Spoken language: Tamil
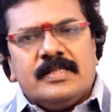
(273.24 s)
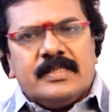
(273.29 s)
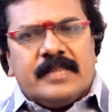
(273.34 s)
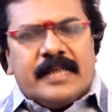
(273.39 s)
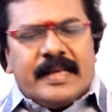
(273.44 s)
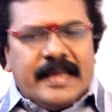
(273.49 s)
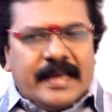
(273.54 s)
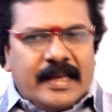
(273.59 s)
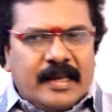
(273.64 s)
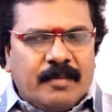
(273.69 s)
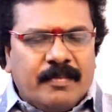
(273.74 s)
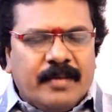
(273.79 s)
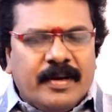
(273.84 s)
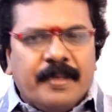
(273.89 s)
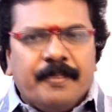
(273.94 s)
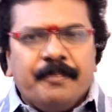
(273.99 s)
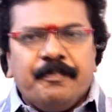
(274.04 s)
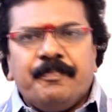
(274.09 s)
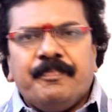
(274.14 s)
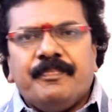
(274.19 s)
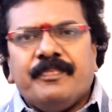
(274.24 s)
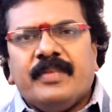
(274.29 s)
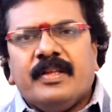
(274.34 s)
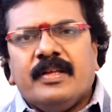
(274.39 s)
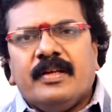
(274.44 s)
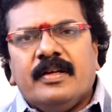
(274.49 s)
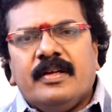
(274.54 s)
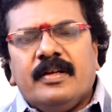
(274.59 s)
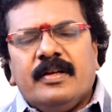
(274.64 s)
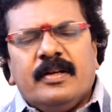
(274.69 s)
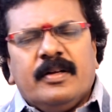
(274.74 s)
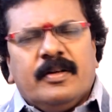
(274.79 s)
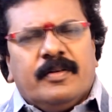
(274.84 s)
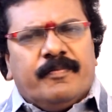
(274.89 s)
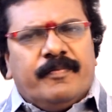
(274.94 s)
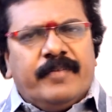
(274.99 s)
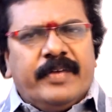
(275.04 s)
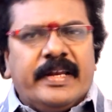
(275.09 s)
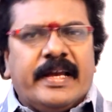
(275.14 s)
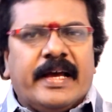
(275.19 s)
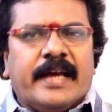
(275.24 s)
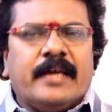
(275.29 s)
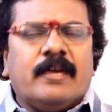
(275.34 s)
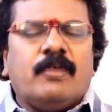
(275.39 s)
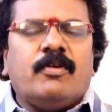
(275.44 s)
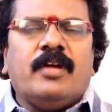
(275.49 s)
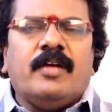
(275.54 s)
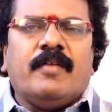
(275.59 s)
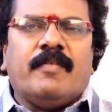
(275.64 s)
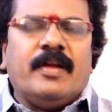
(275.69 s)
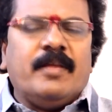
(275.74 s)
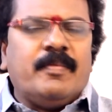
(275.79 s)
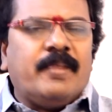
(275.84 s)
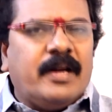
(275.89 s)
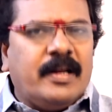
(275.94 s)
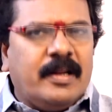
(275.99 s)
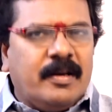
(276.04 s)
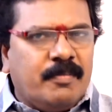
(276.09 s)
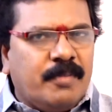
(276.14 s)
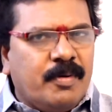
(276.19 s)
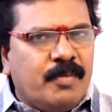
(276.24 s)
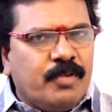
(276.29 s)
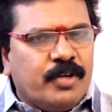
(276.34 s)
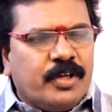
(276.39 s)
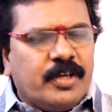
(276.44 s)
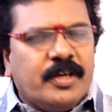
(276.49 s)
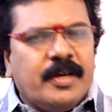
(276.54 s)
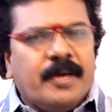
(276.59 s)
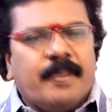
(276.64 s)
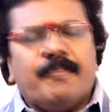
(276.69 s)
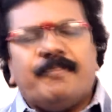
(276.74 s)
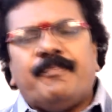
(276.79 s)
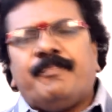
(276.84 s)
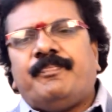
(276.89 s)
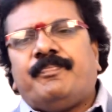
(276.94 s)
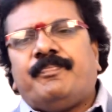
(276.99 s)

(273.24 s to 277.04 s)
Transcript: சனிக்கிழமை விநாயகருடைய வழிபாடு ரொம்ப முக்கியம்